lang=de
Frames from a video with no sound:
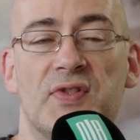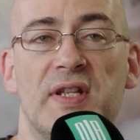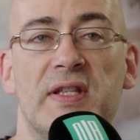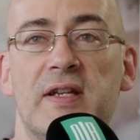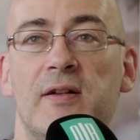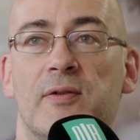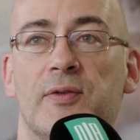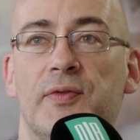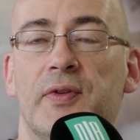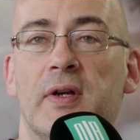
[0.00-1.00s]
senil
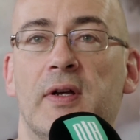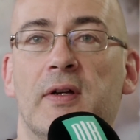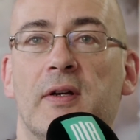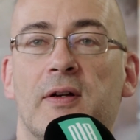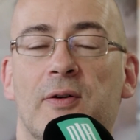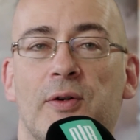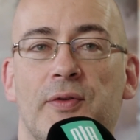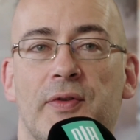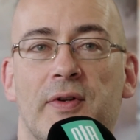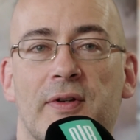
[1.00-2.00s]
und
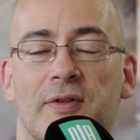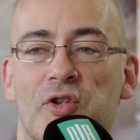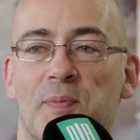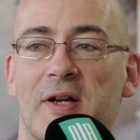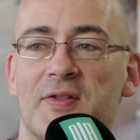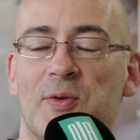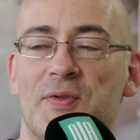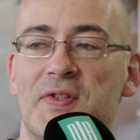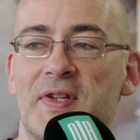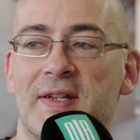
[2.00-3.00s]
und äh,
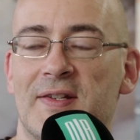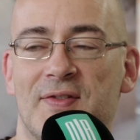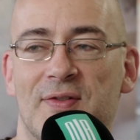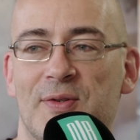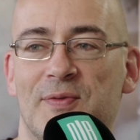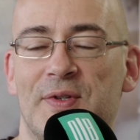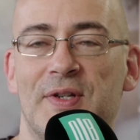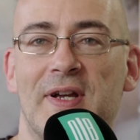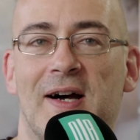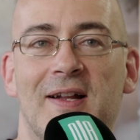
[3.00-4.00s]
geschmacksunsicher, dass
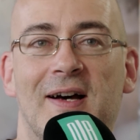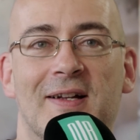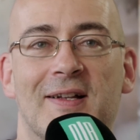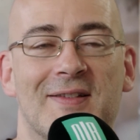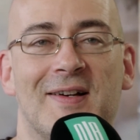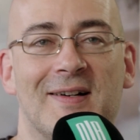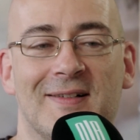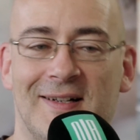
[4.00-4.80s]
irgendwie alle anderen sagen,